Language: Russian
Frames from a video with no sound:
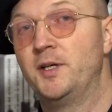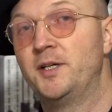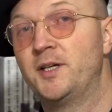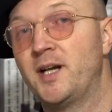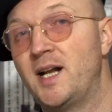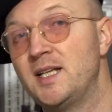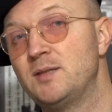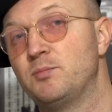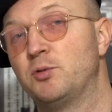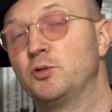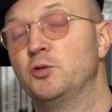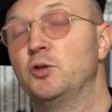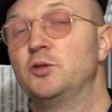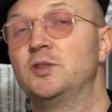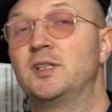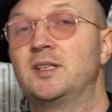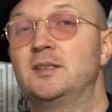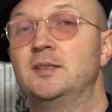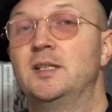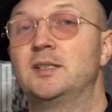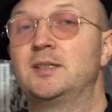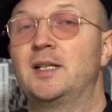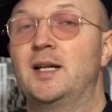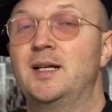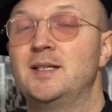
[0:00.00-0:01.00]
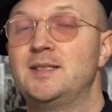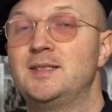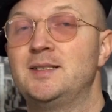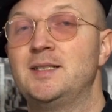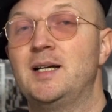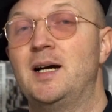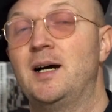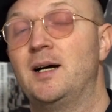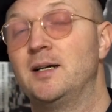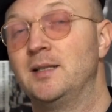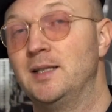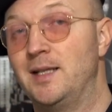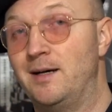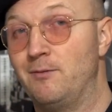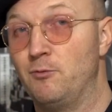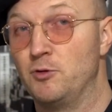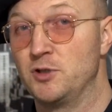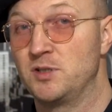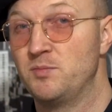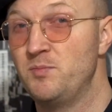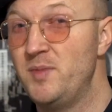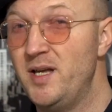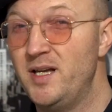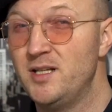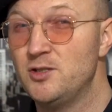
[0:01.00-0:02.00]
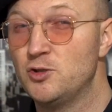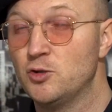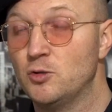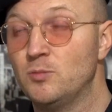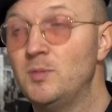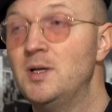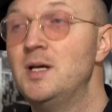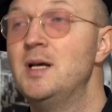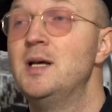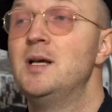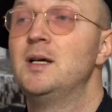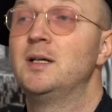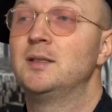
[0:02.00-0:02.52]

Играть буду на тростях Lavos Medium,